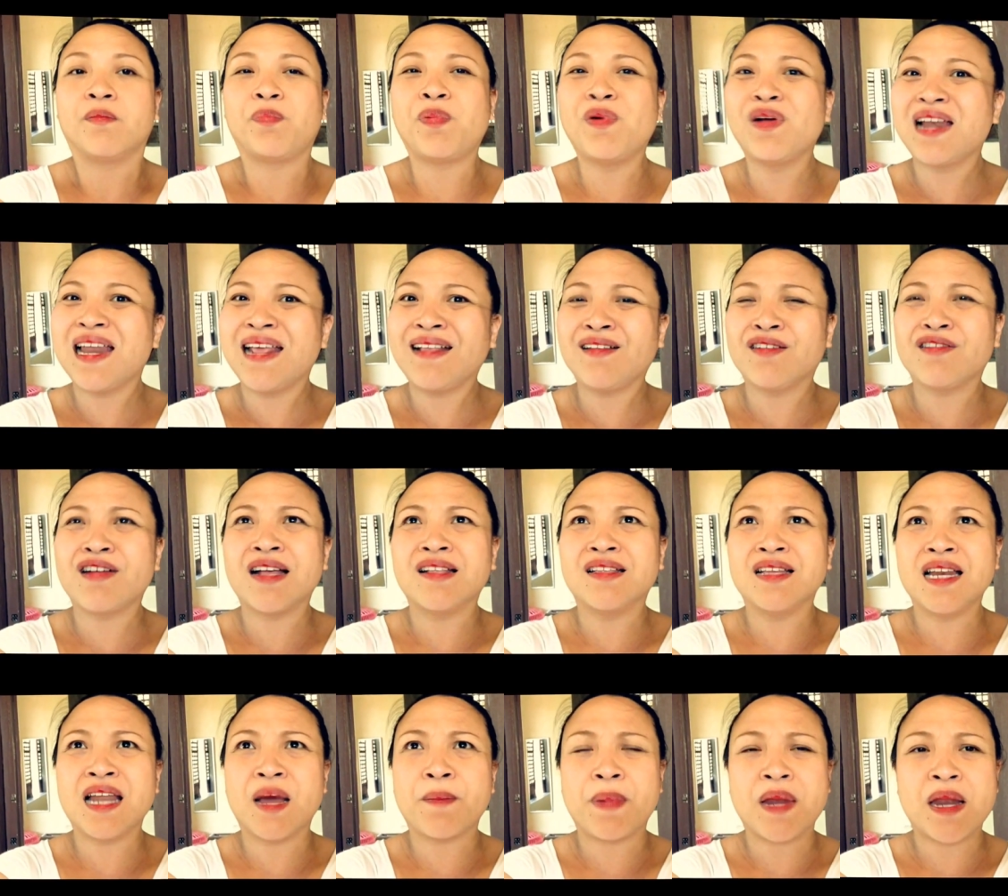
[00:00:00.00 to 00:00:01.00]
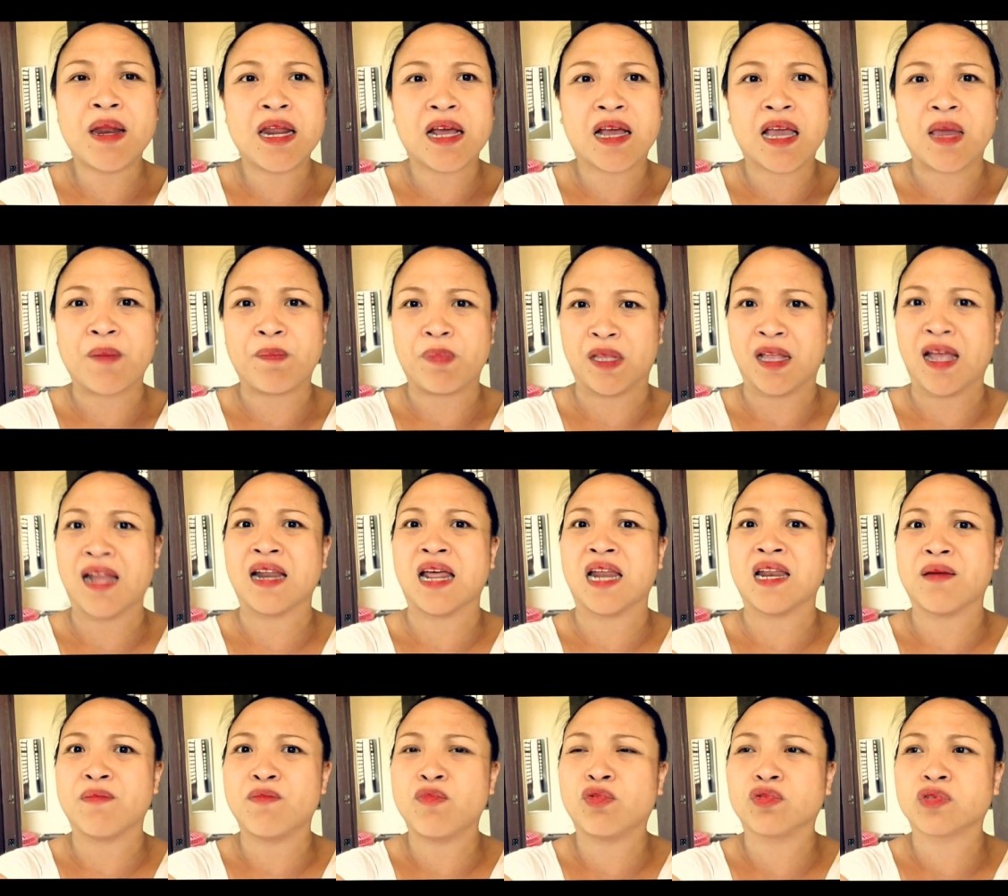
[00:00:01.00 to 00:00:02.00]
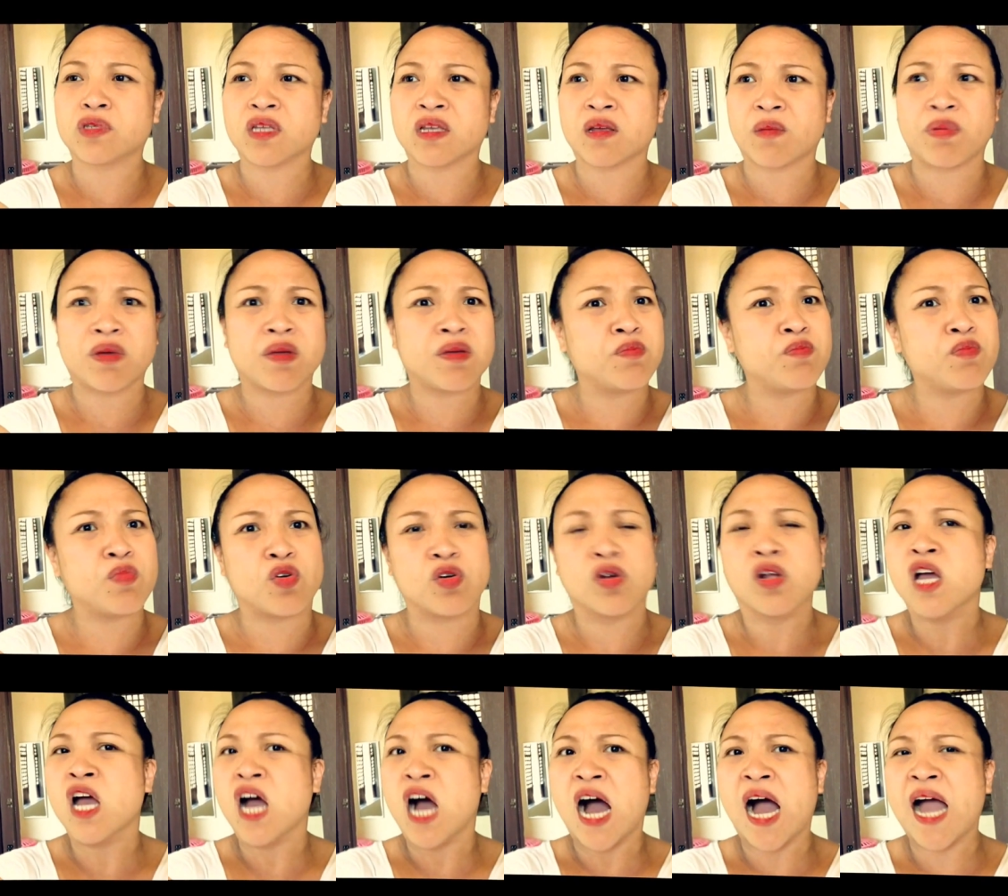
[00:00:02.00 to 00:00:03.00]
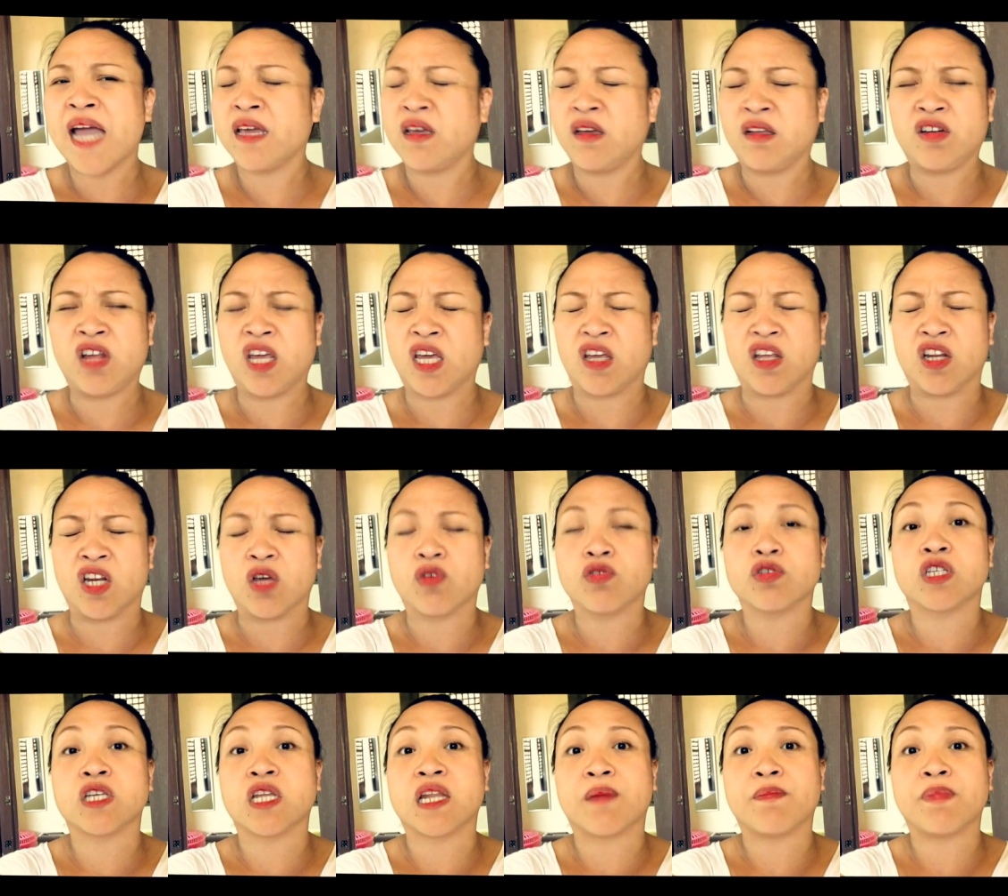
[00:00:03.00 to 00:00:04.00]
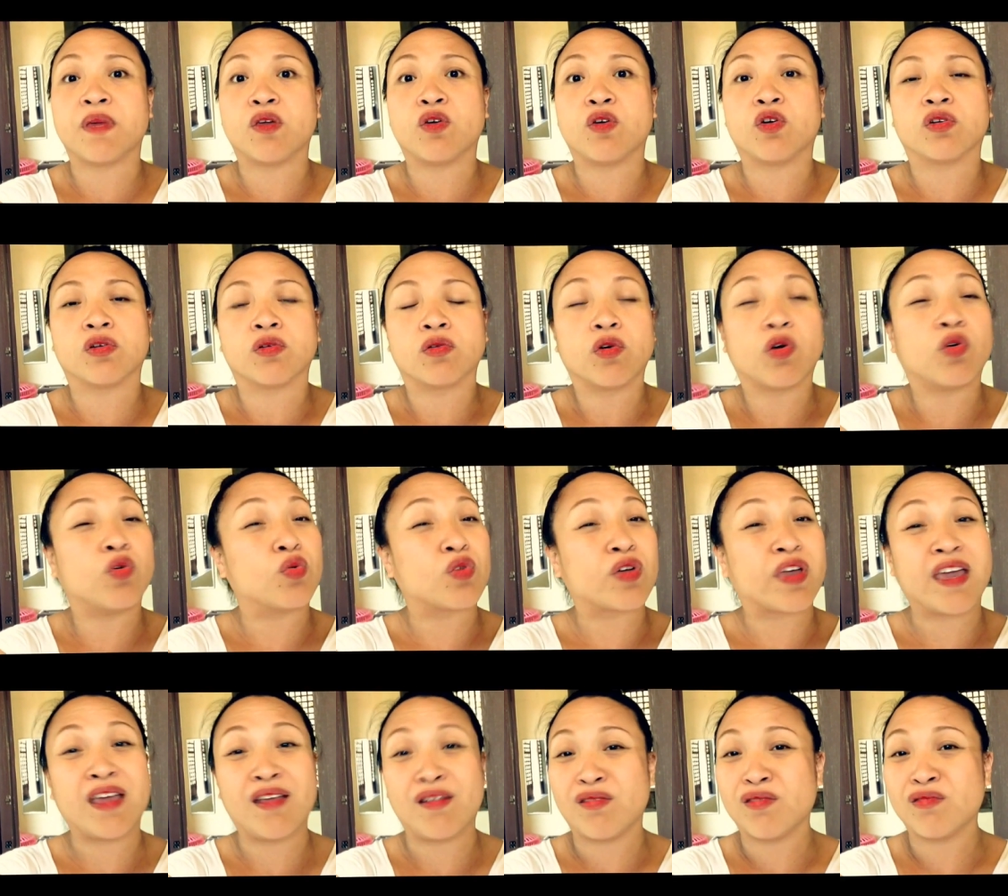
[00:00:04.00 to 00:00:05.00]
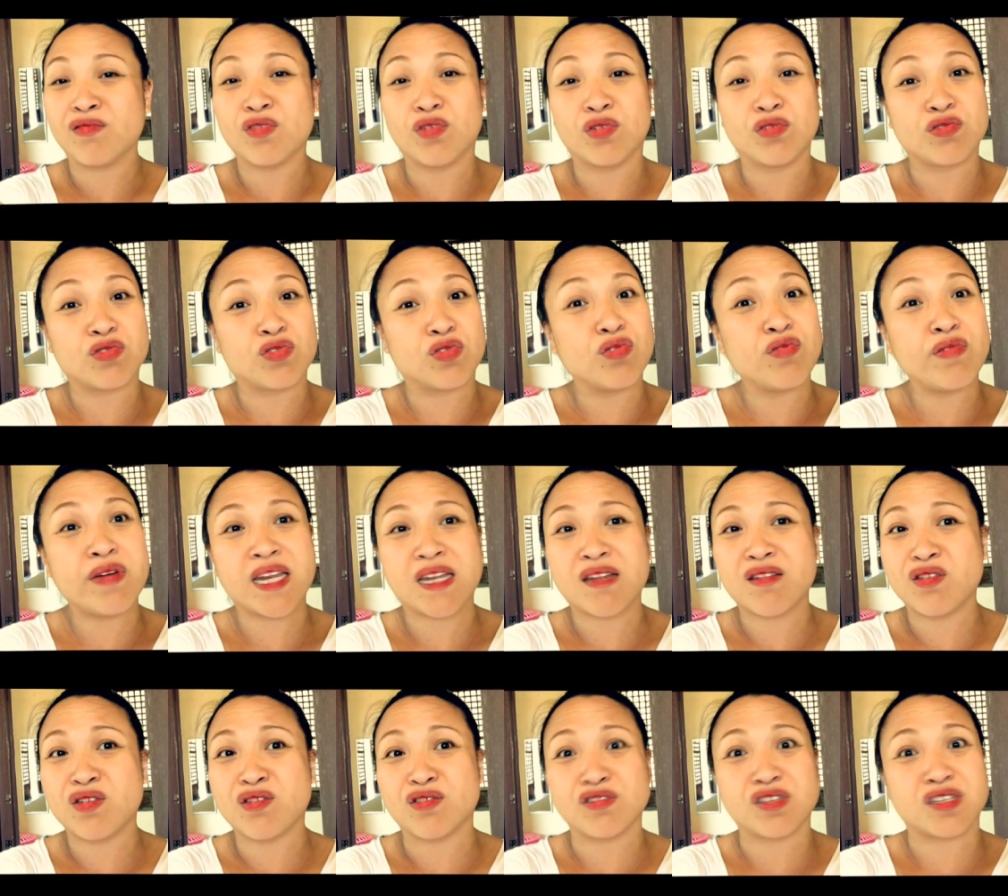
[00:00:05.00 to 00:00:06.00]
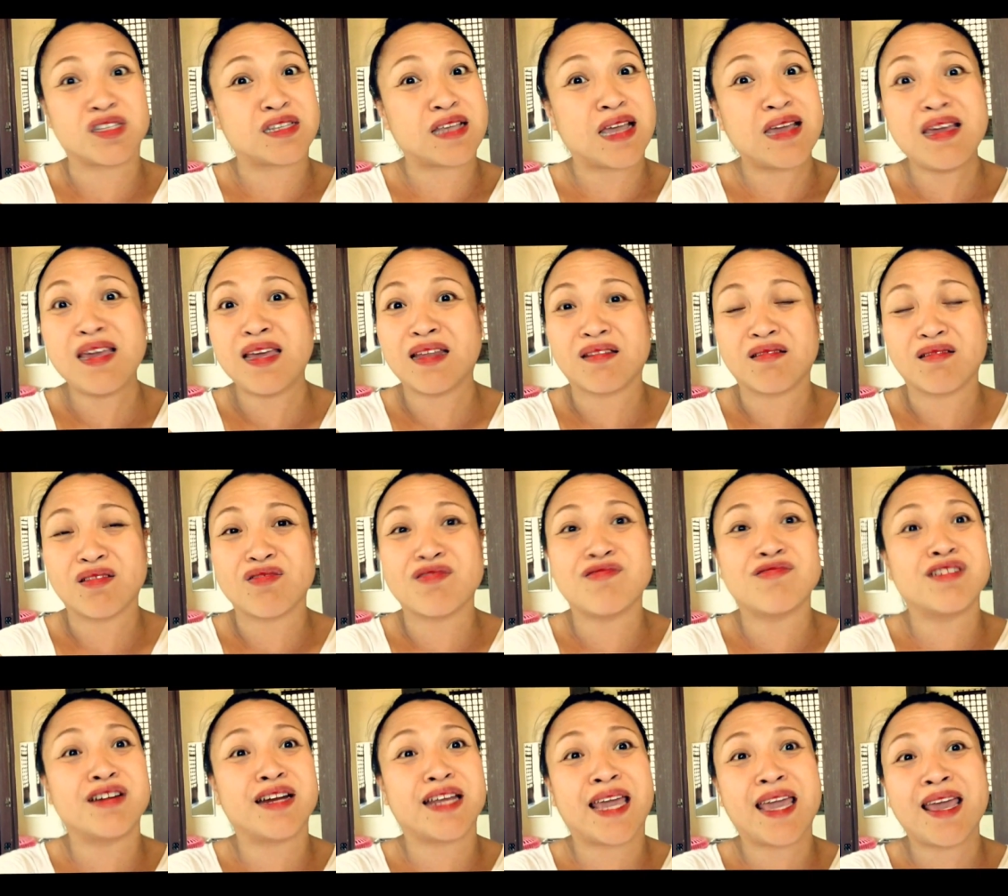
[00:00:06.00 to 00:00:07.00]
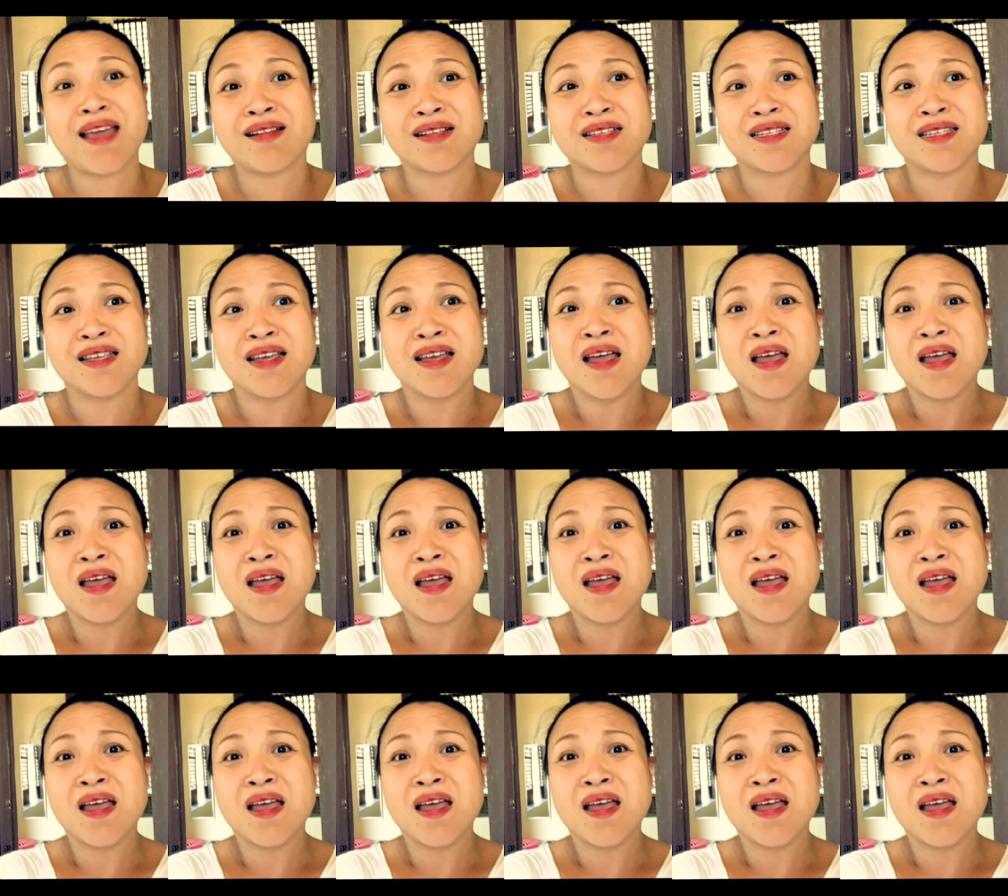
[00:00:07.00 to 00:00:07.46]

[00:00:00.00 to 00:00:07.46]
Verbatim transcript: Pag later on din lang pala nagkaipitan, alam mong sabihin mong, ay hindi, hindi ko sinabi yon Okay, don't do it, don't say it, or else,